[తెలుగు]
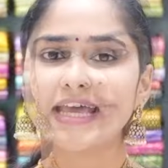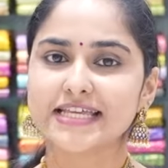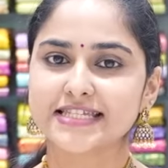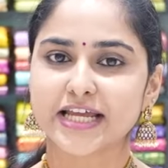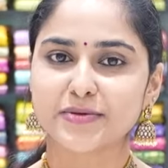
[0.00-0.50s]

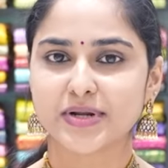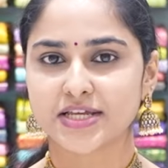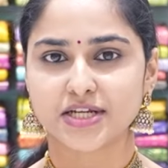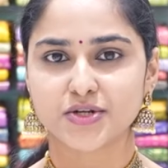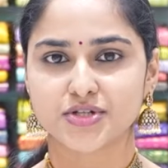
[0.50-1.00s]
ఈ శారీ
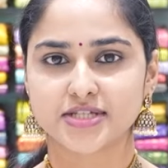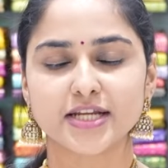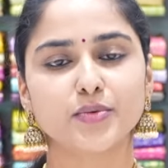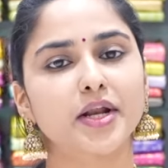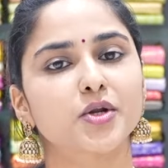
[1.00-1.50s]
ప్రైస్ రేంజ్
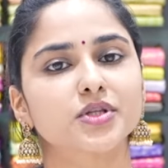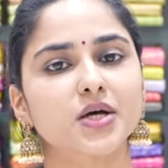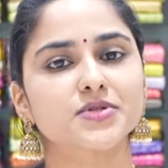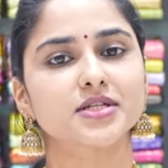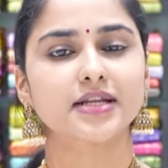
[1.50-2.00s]
వచ్చేసి ట్వంటీ టూ
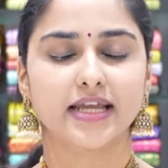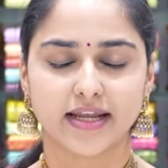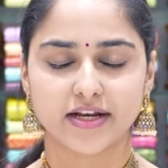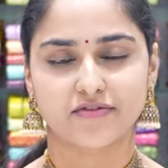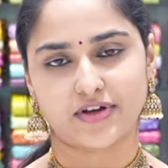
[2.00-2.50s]
థౌజండ్ నైన్
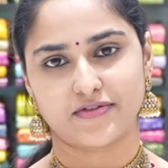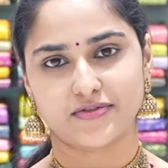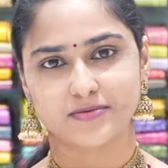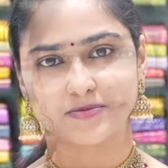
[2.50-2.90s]
నైంటీ ఫైవ్